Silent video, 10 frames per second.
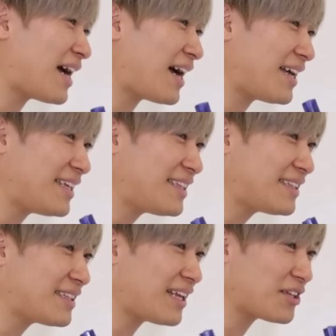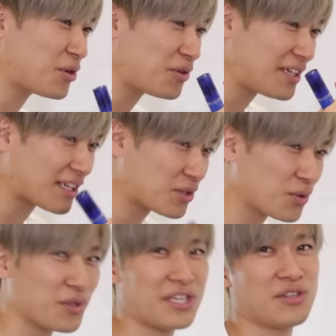が入ったら距離が
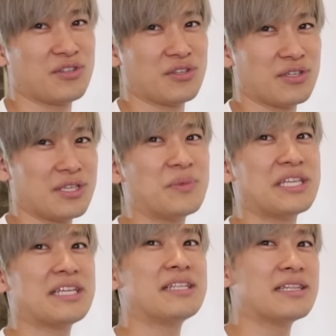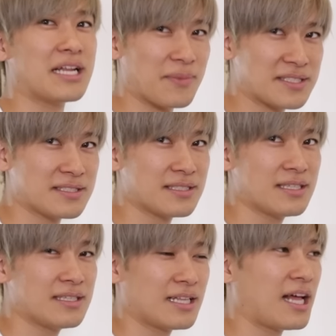届いてるていう意味になります
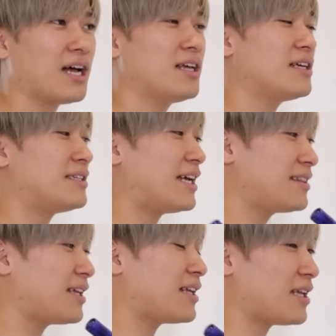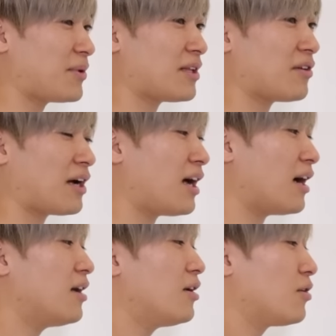ただやったらダメなの
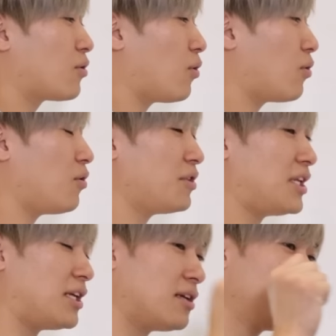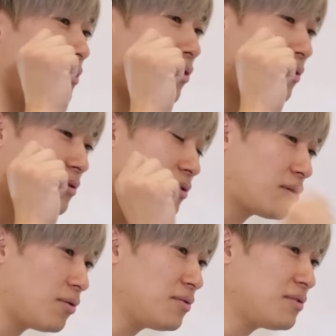がここに
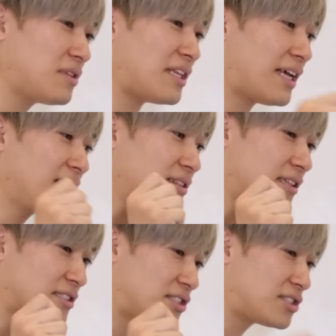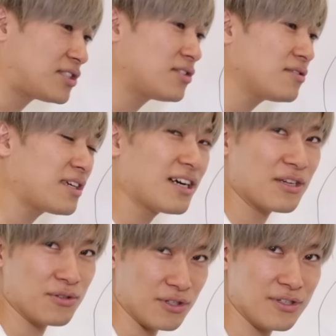トンってやって瞬間か
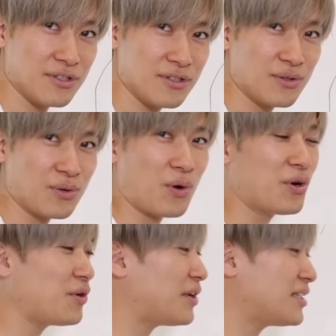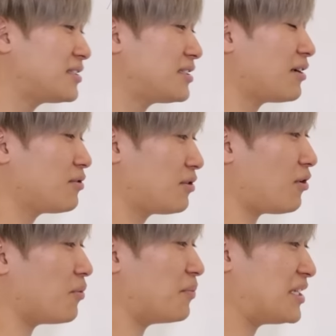ら振るこれをやっちゃう
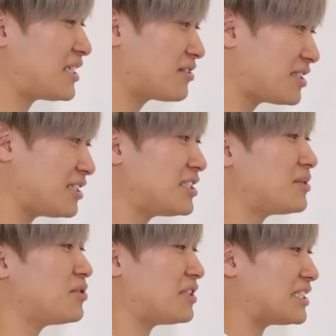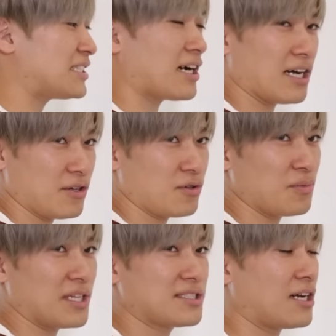とめちゃくちゃにじむんで下がよく
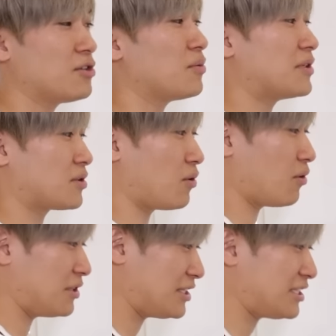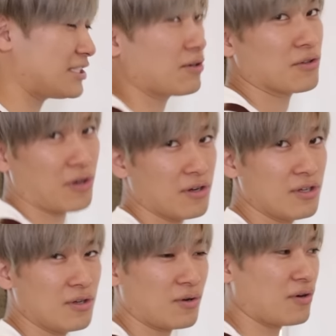皆さんあると思いますここにじんじゃうこと
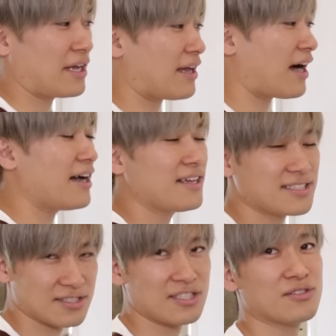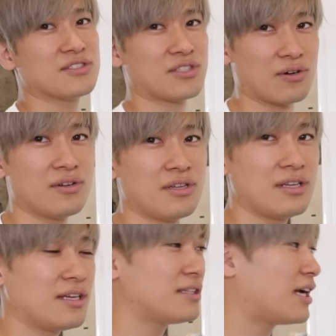これ早すぎるんですよ
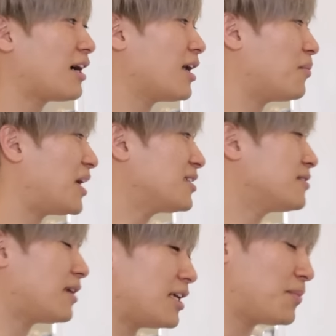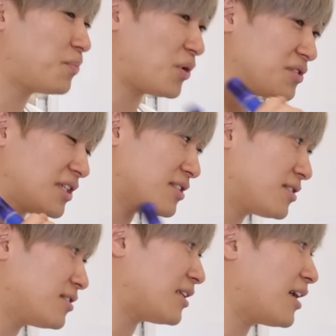だからまずは一本線
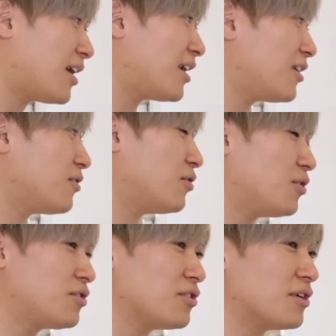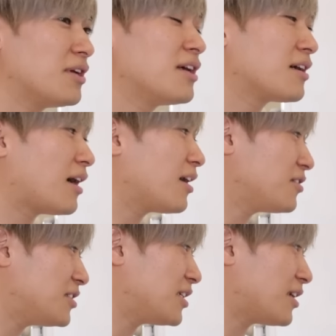通って流れるのをよく
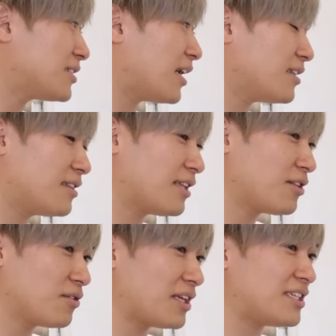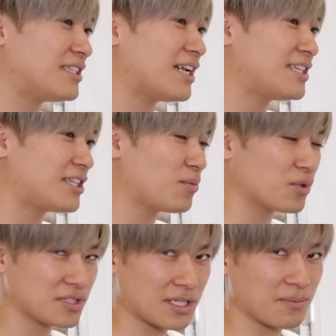確認してくださいなので左手の
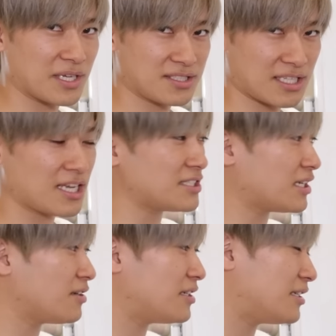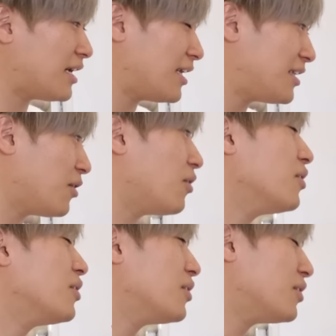戻しはめっちゃ大事になる左手を